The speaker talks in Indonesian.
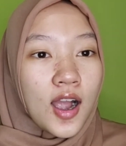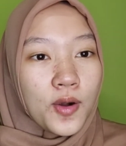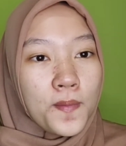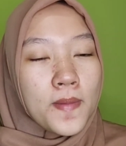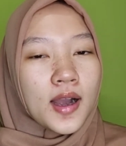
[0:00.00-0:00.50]

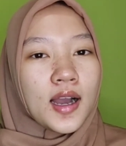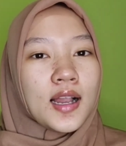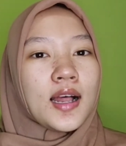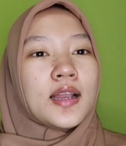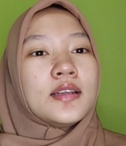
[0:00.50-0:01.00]
Aku
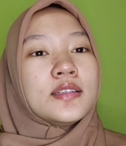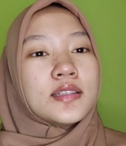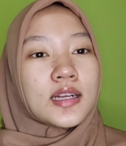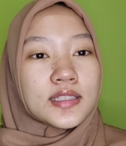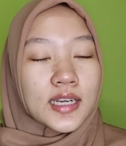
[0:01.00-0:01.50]

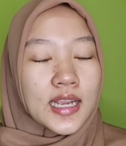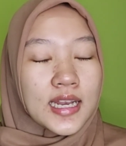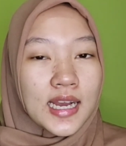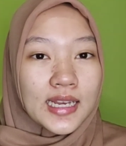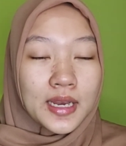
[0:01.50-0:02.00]
bakalan
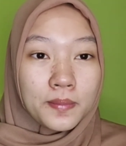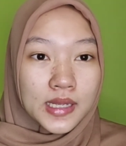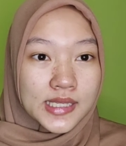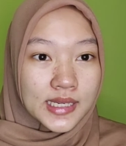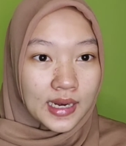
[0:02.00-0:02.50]
ngajakin kalian
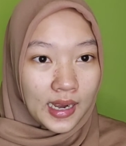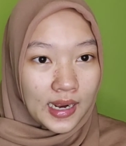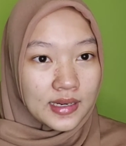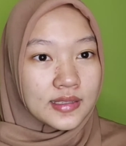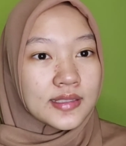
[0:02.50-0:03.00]

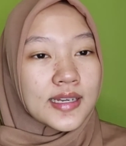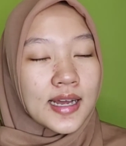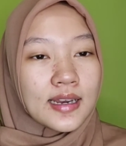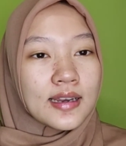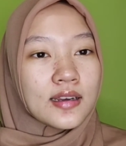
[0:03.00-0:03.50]
maskeran
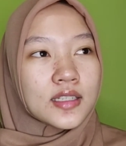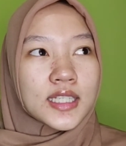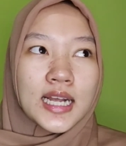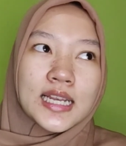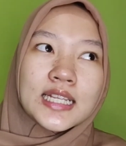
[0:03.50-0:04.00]
Dan
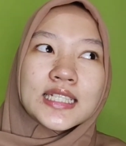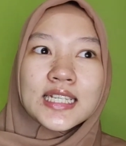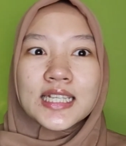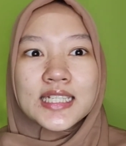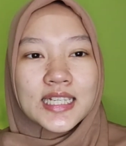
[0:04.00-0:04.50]
sekalian
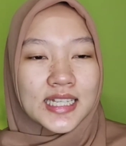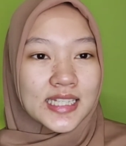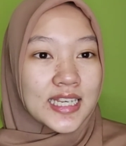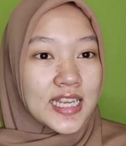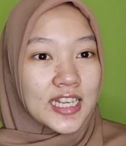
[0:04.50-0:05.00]
cerita-cerita
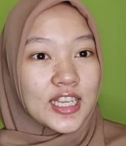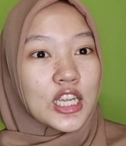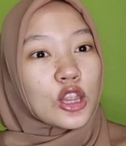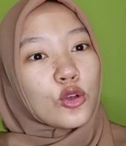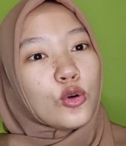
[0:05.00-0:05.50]
sedikit
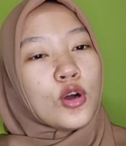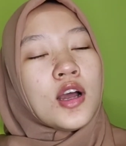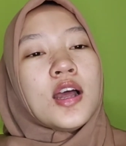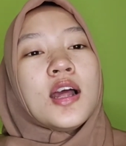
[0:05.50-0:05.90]
gitu